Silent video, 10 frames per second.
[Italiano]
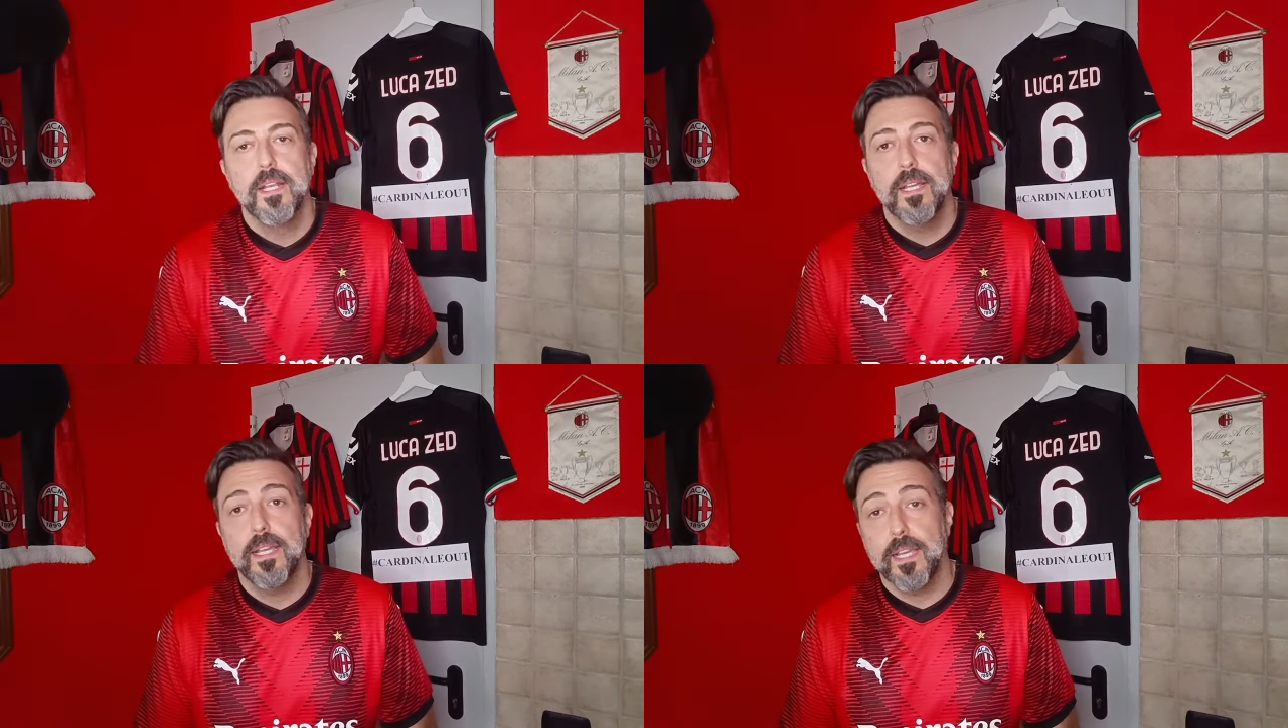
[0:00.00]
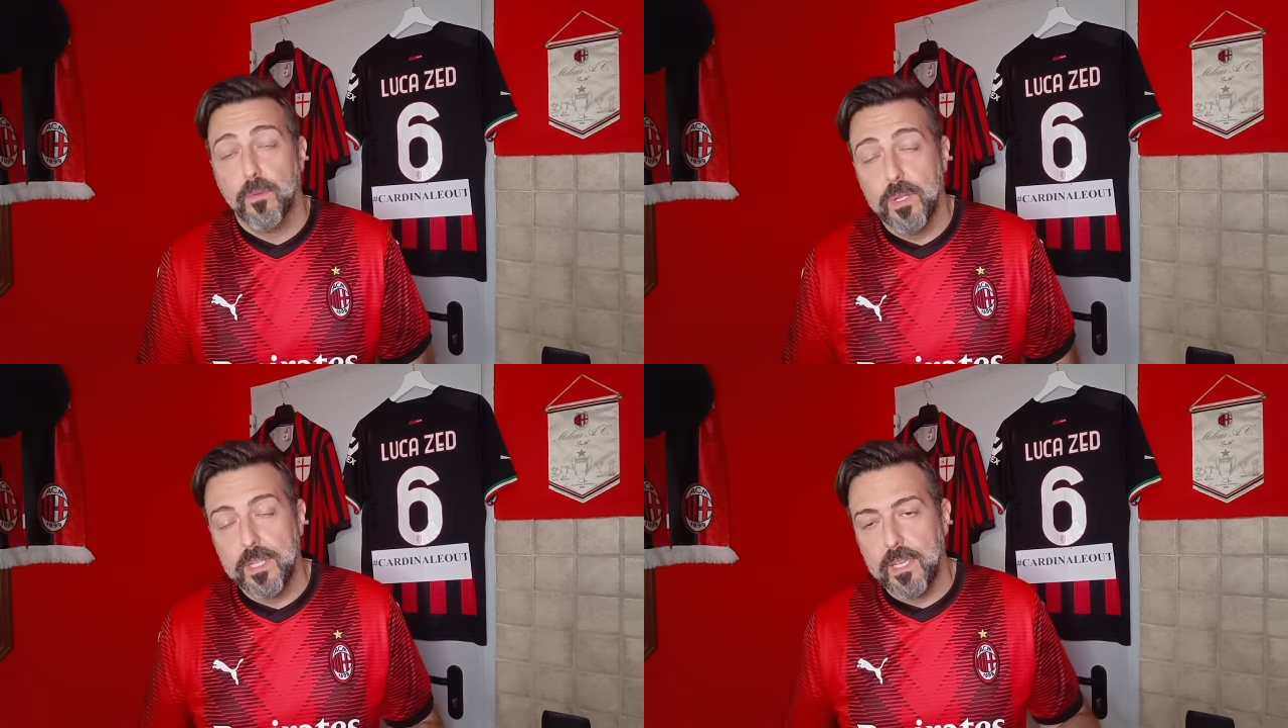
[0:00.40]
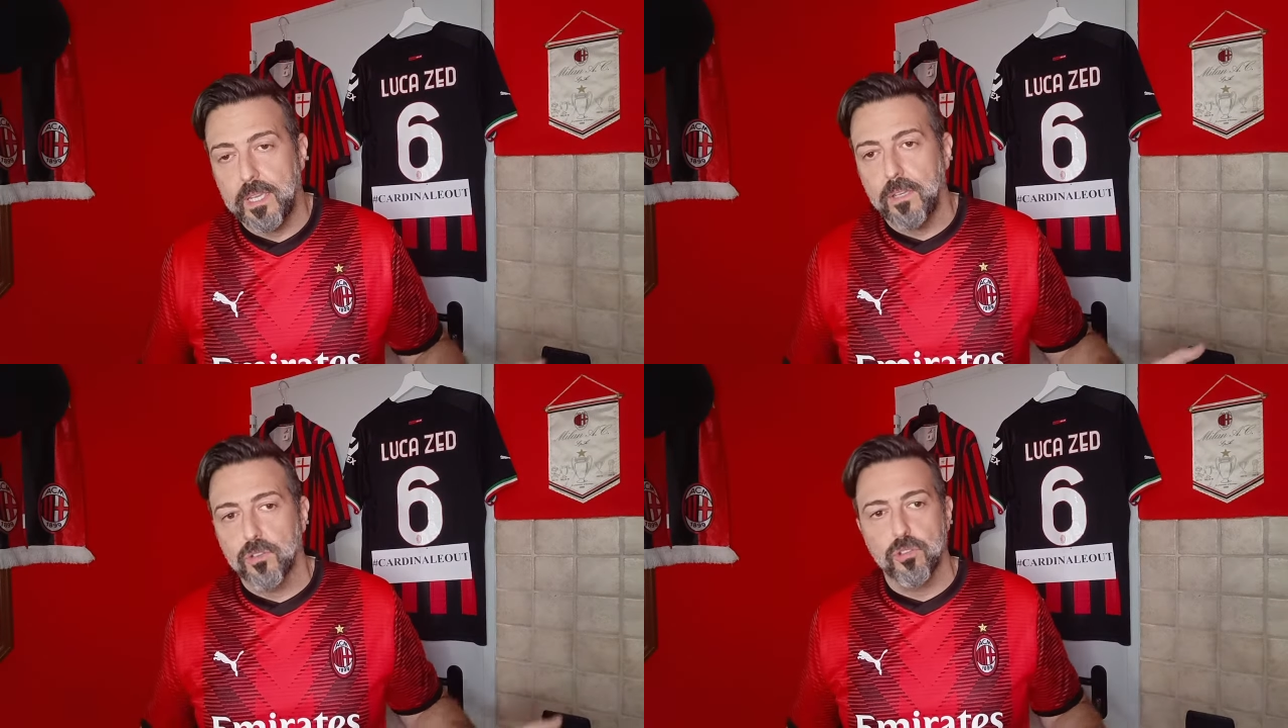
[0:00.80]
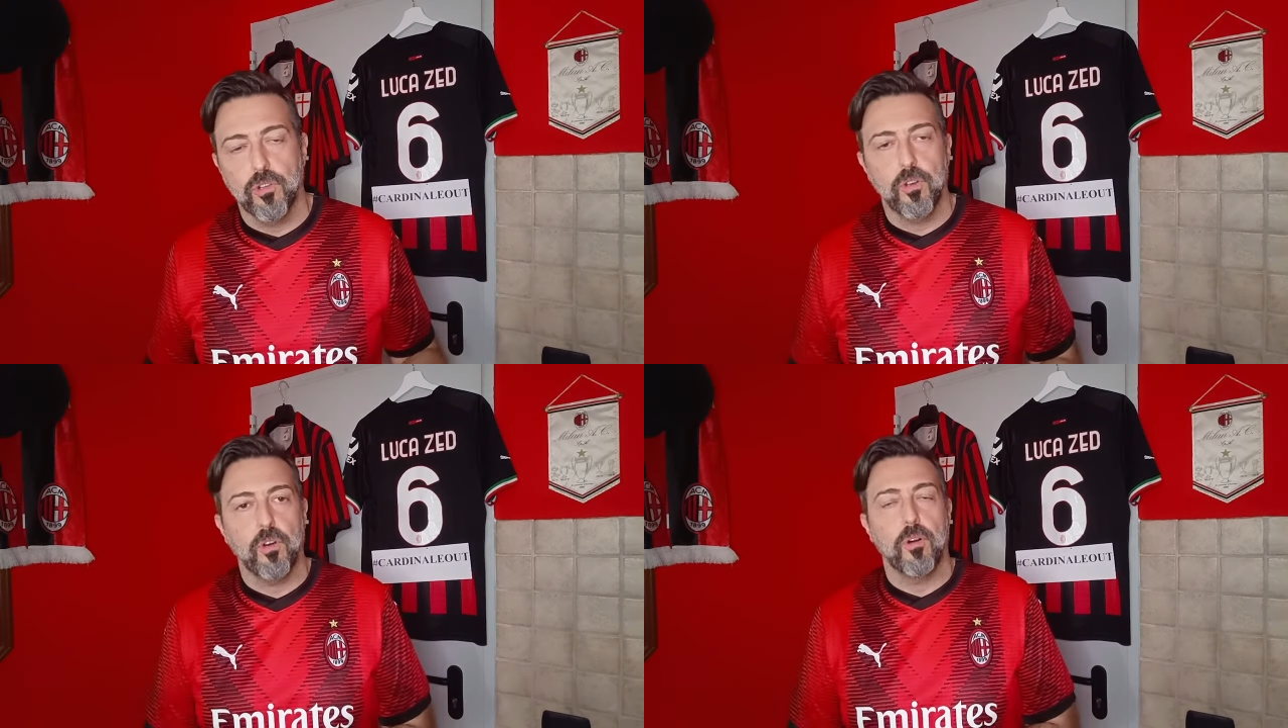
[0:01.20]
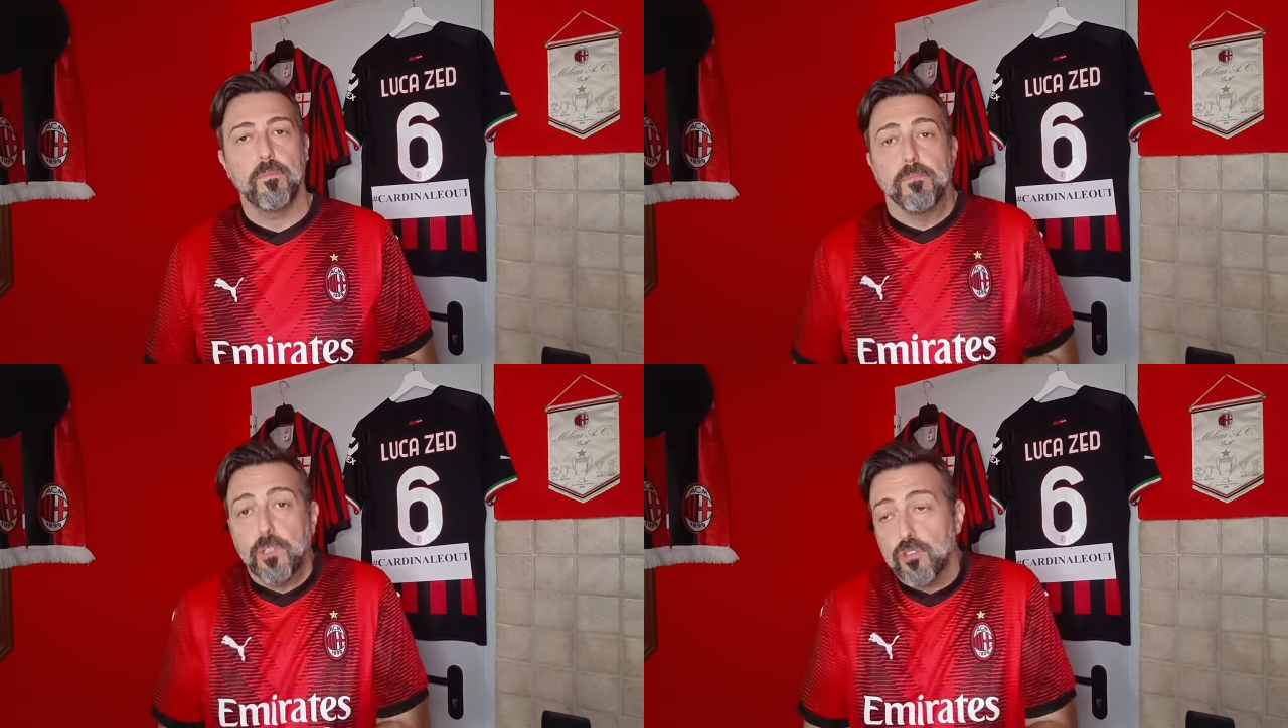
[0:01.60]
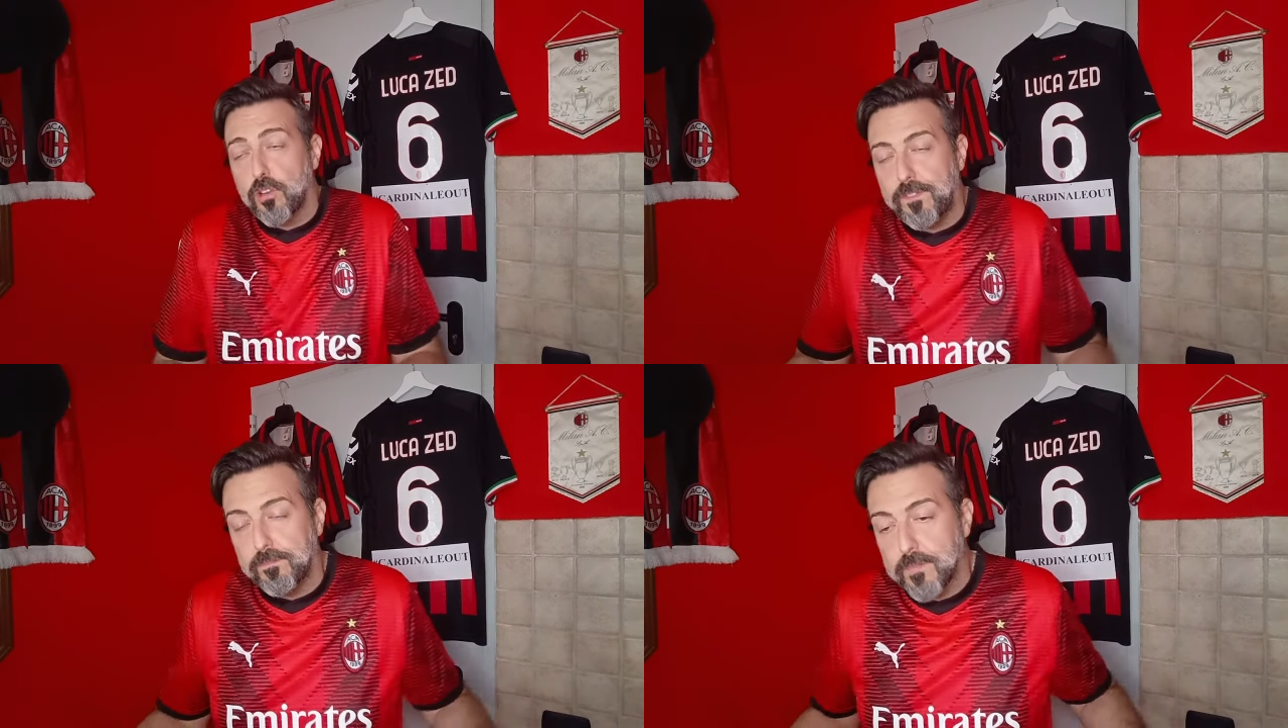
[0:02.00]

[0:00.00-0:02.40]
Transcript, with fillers: Eh, quindi io sono, io sono,